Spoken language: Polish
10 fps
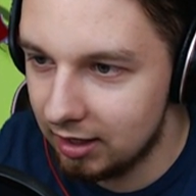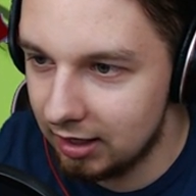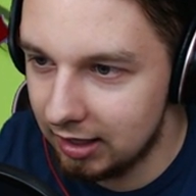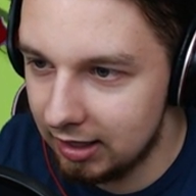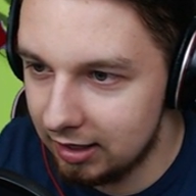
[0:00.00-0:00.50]

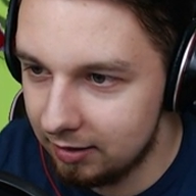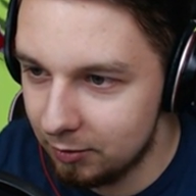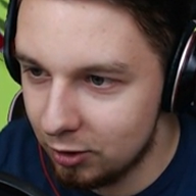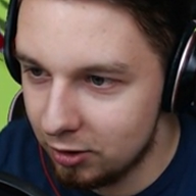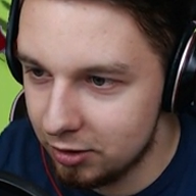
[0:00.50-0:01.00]
ale
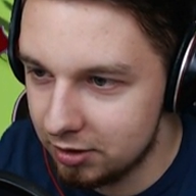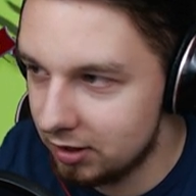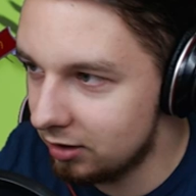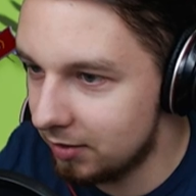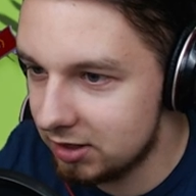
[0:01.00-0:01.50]
może...
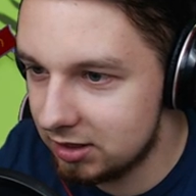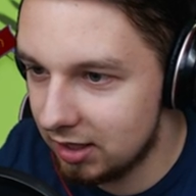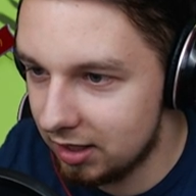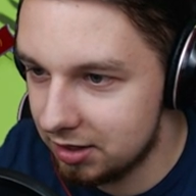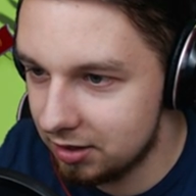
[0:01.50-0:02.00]
Dobra,
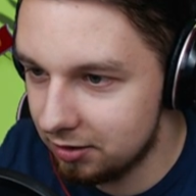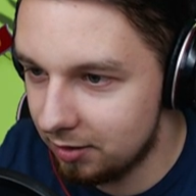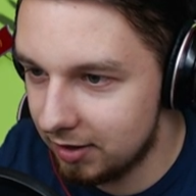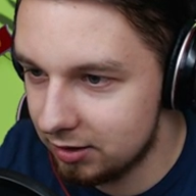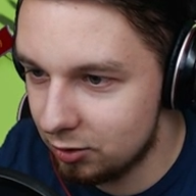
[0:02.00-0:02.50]
starczy. No
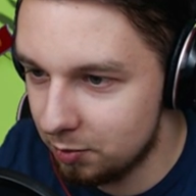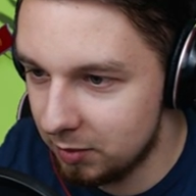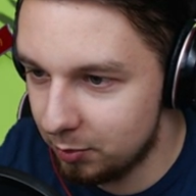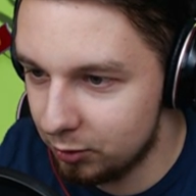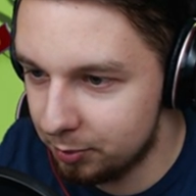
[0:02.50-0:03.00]
dobra, zróbmy
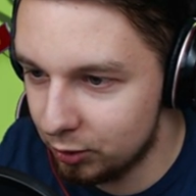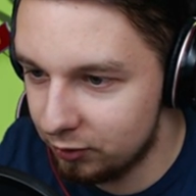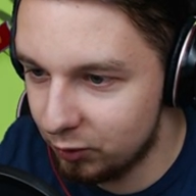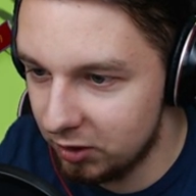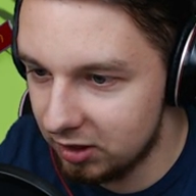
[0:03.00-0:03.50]
po
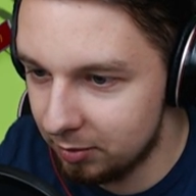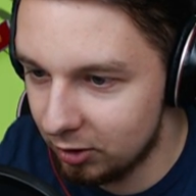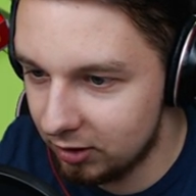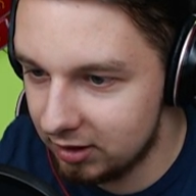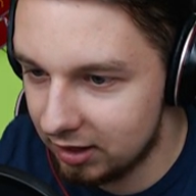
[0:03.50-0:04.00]
podwójny
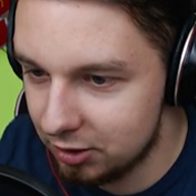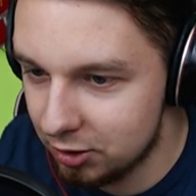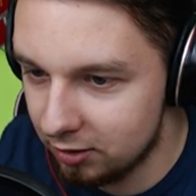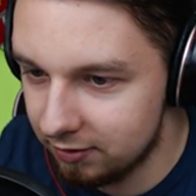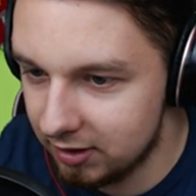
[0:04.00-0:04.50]
blok
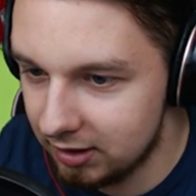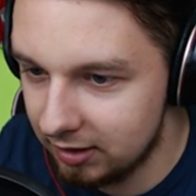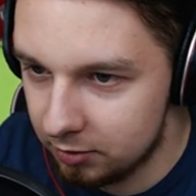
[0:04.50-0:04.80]
tarczowy.